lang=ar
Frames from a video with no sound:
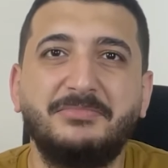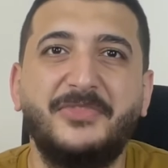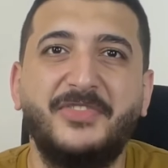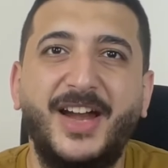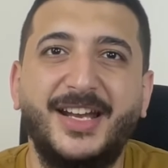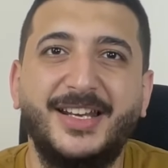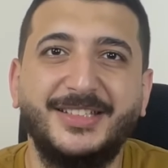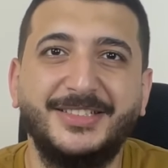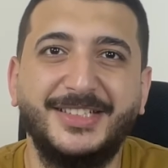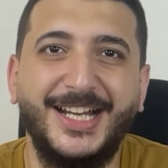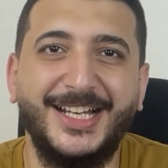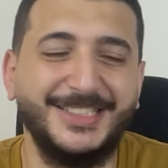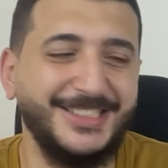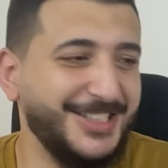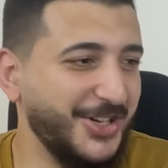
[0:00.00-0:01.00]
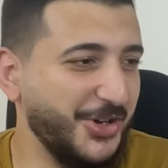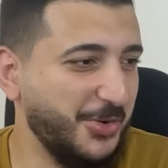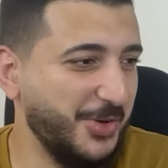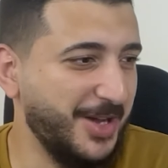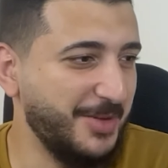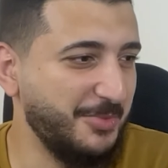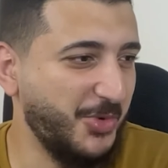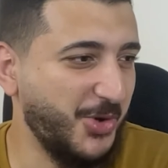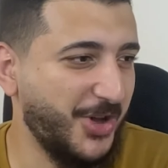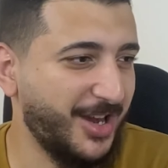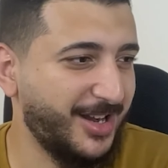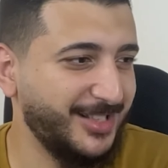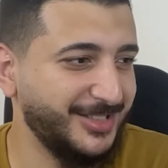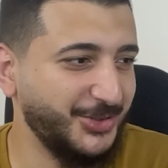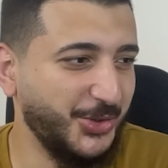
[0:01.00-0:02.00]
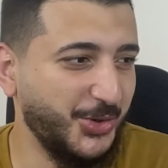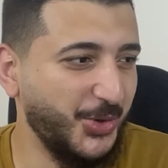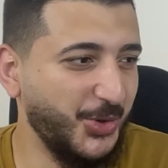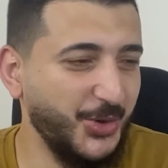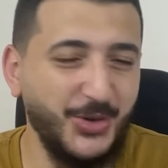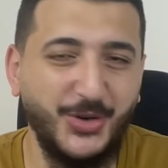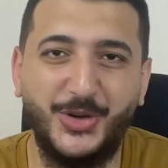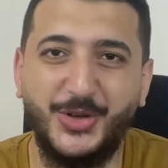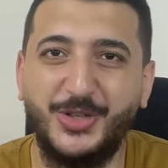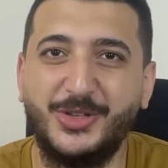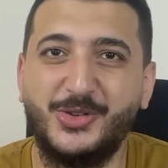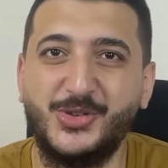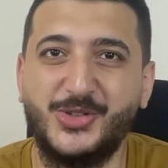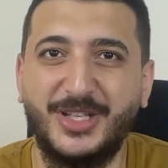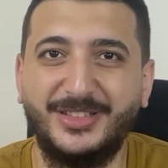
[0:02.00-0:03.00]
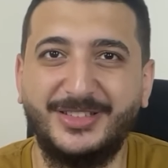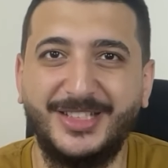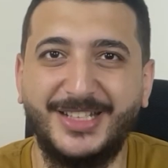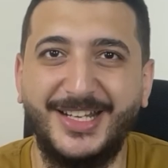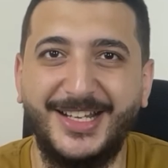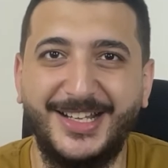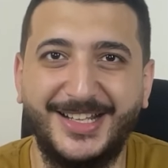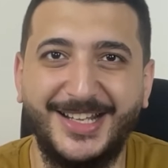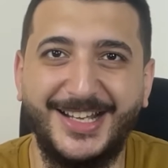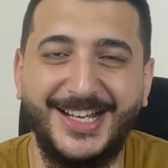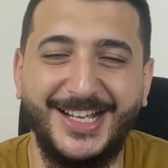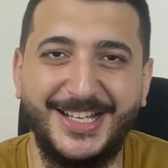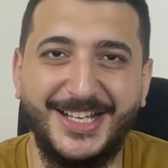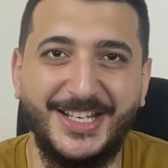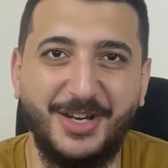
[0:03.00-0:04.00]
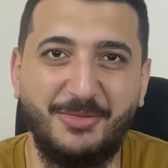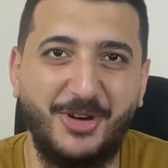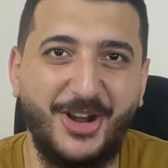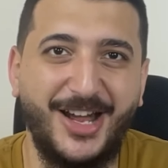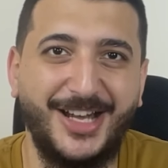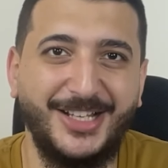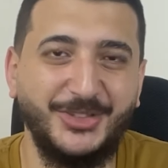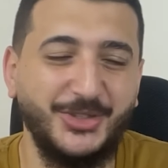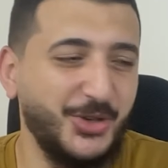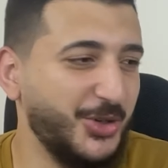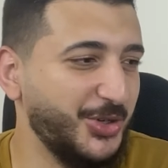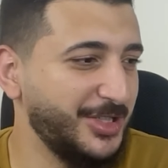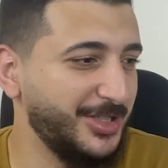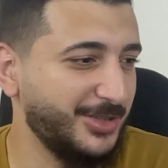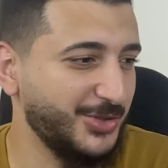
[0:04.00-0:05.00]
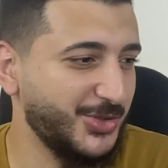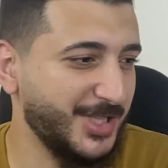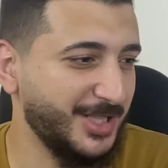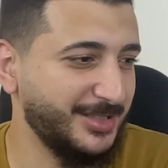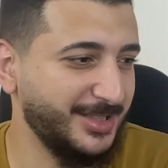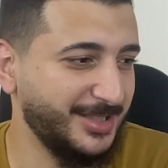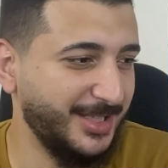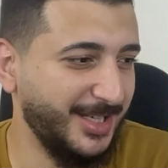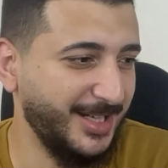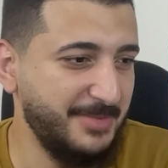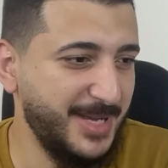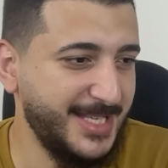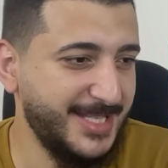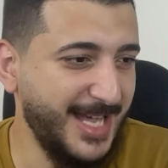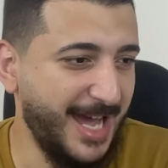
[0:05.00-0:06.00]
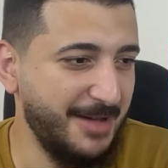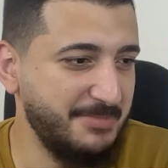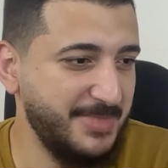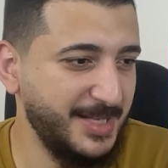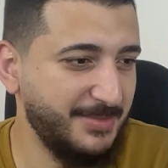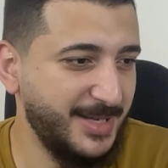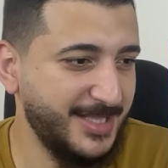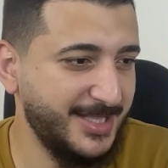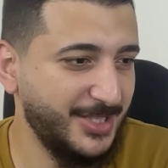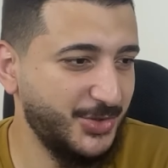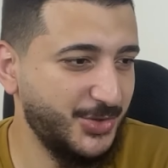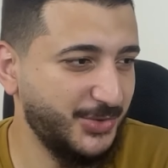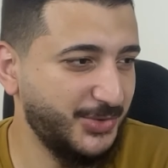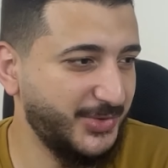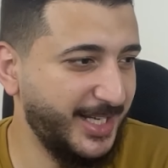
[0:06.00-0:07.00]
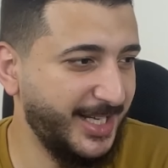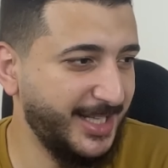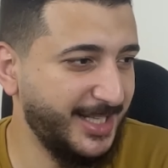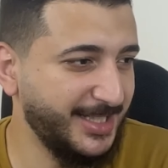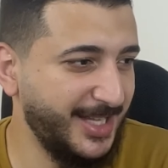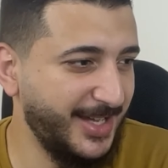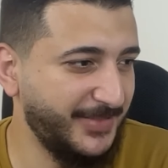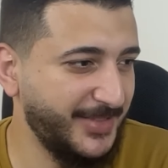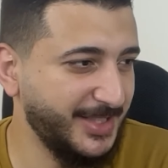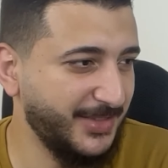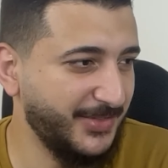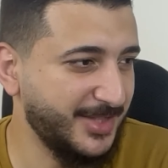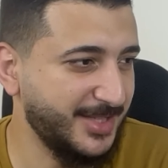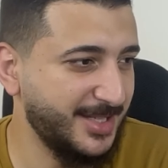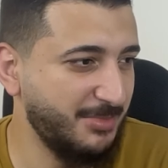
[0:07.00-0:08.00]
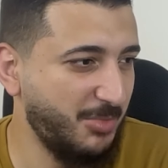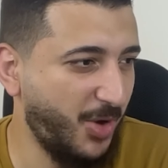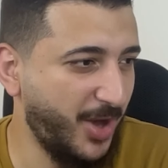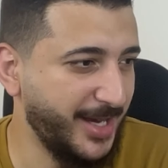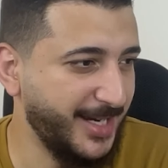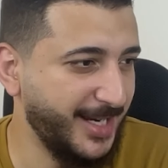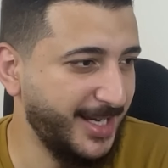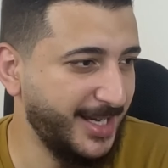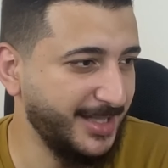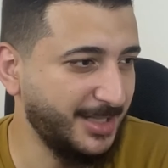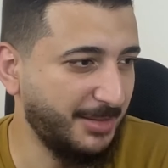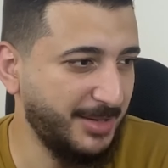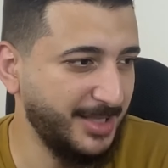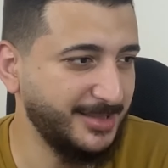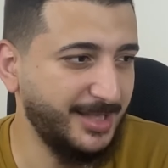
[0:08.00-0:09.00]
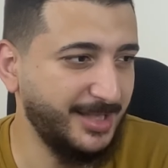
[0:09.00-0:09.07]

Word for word: فعلا يعني هو مجرد دخوله القسطنطينيه الاعلان عباره عن دخول القسطنطينيه بس حبيت بس نشوف ايه كده في تفاصيل معينه طبعا